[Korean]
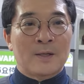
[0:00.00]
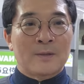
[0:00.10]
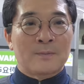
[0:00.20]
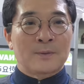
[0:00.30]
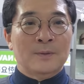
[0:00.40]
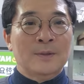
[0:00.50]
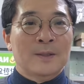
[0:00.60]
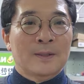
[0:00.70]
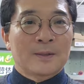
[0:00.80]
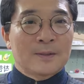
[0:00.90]
여러분.
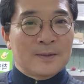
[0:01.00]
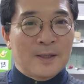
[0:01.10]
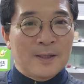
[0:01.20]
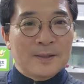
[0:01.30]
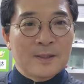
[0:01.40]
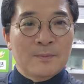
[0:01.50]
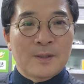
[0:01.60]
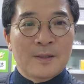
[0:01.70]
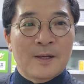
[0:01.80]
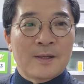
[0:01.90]
자, 지금
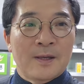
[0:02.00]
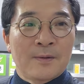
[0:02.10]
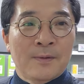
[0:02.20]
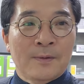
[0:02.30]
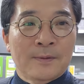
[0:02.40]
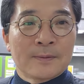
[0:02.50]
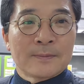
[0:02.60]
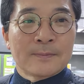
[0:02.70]
들어갈게요.